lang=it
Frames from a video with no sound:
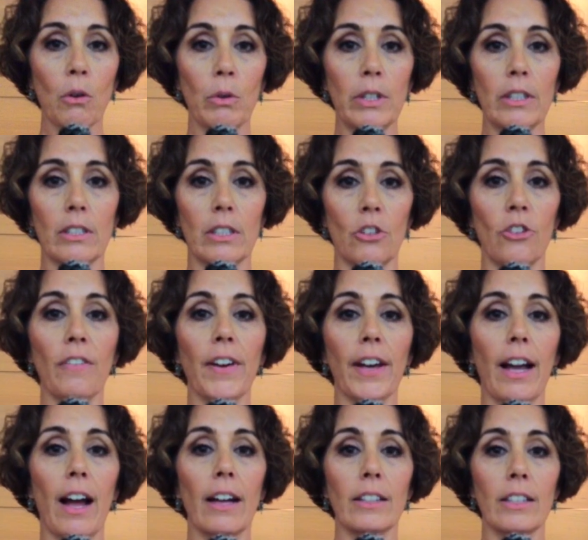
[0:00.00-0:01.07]
quindi
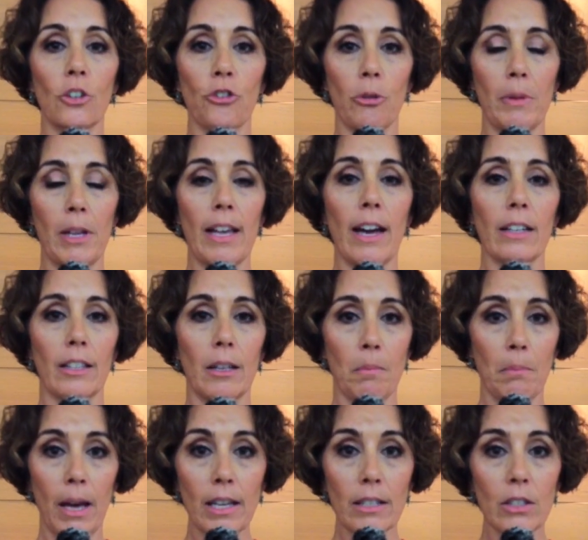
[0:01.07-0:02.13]
significa 10 miliardi e
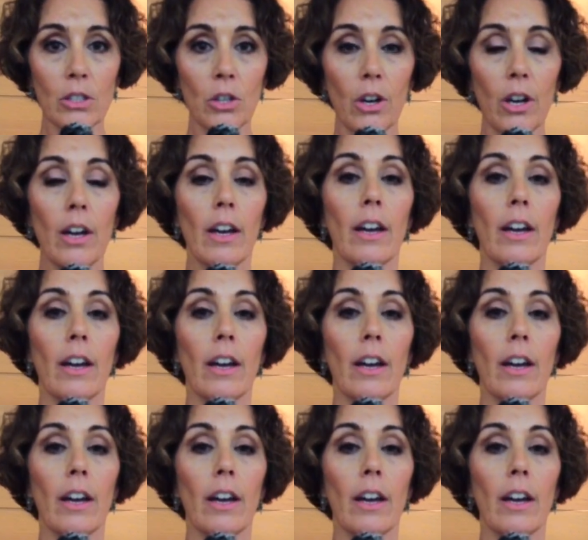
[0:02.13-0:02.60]
mezzo,